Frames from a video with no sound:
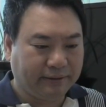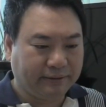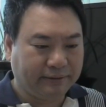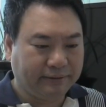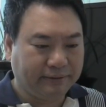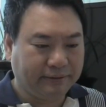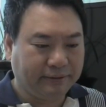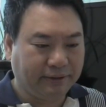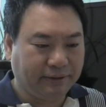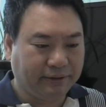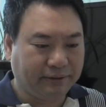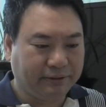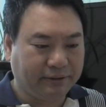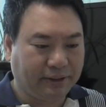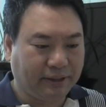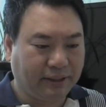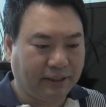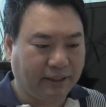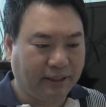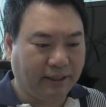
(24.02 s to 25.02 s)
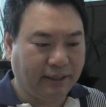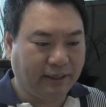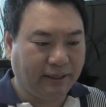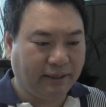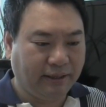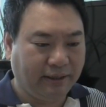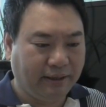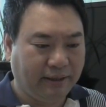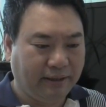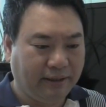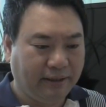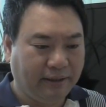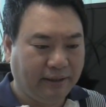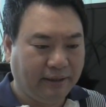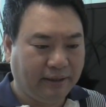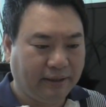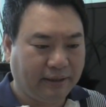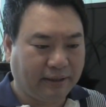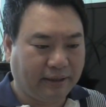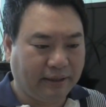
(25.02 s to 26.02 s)
그 여자의
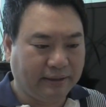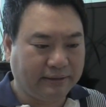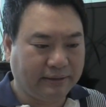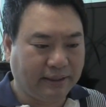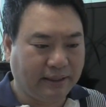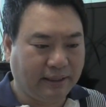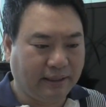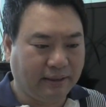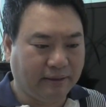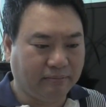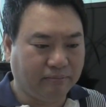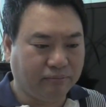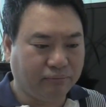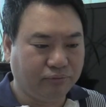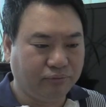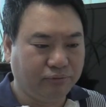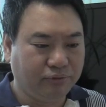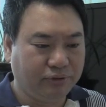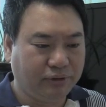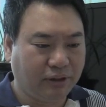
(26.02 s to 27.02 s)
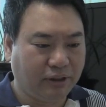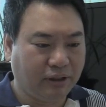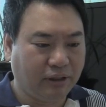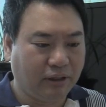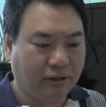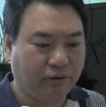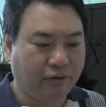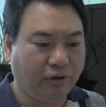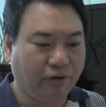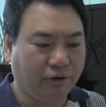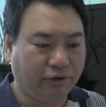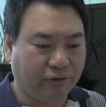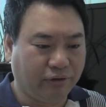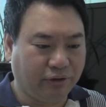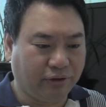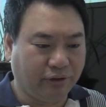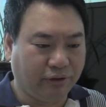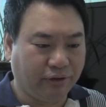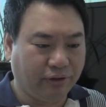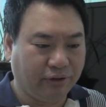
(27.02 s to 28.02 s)
가장 문제가
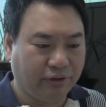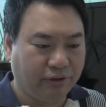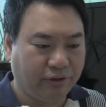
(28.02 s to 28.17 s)
되었던